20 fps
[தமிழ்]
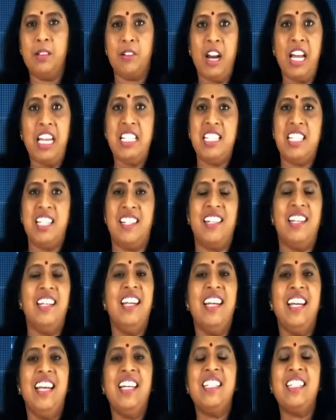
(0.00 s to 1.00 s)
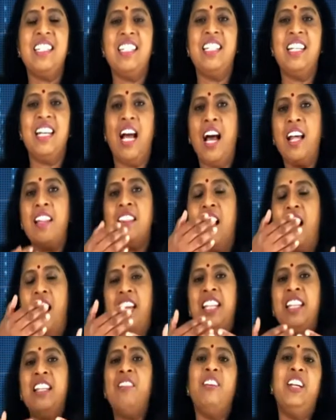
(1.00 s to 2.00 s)
ரைட்டர் என்று அந்த
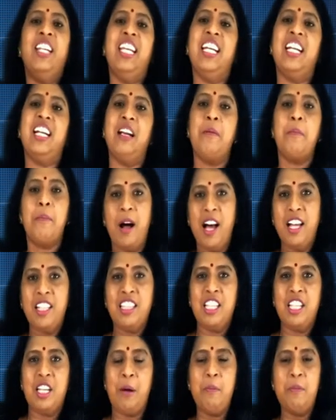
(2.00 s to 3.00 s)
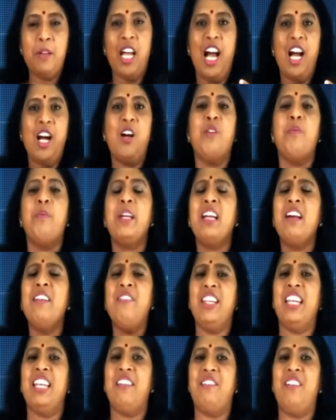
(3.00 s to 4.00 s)
ஐந்து விடயங்கள் மாத்திரம் நாங்கள் மிக
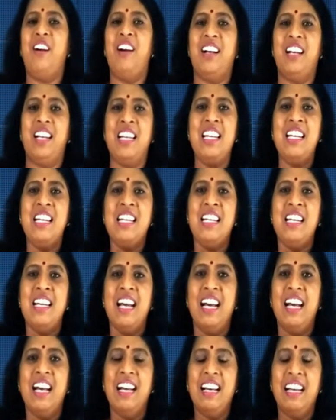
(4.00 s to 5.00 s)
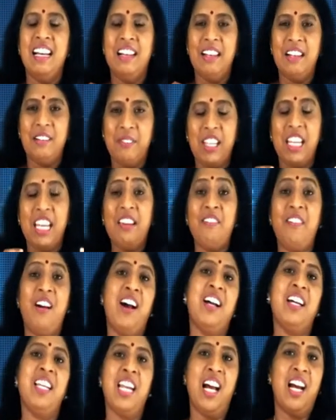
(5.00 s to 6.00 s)
விரைவாக
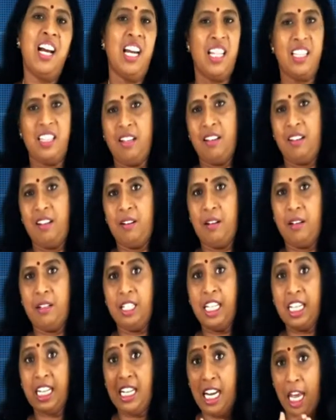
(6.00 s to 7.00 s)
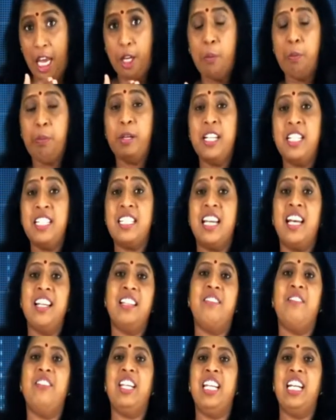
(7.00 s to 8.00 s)
விரைவாக நாங்கள் அந்த நீங்கள் அனுப்புகின்ற
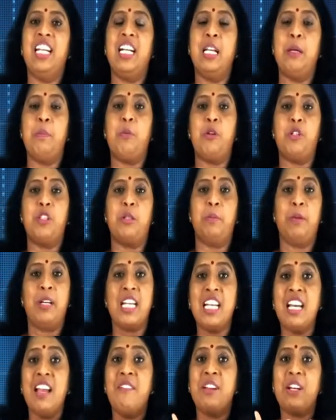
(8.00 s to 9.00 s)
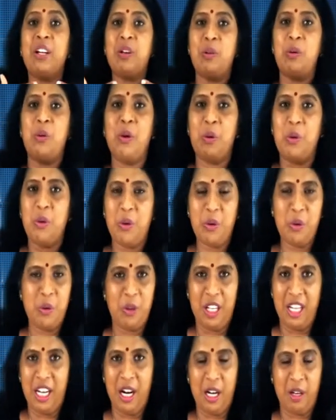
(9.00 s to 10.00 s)
அந்த விடயங்களை பொறுத்த மட்டில் அவர்கள் உங்களோடு
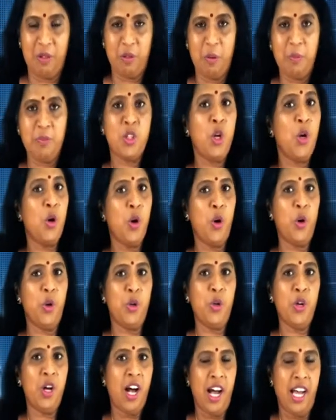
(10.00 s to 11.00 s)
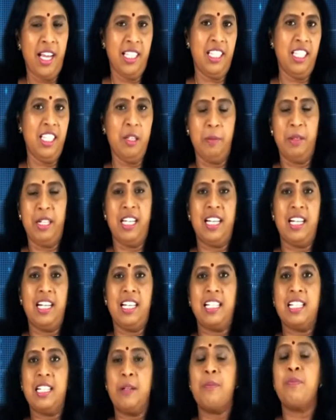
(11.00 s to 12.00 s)
உரையாடுவோம் ஒரு ஐந்து
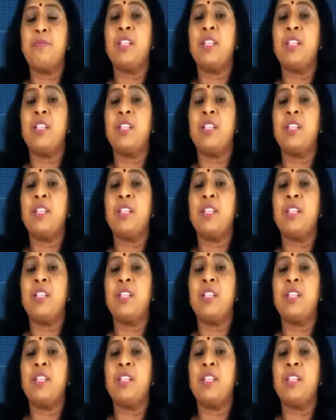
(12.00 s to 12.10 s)
நிமிடங்களுக்கு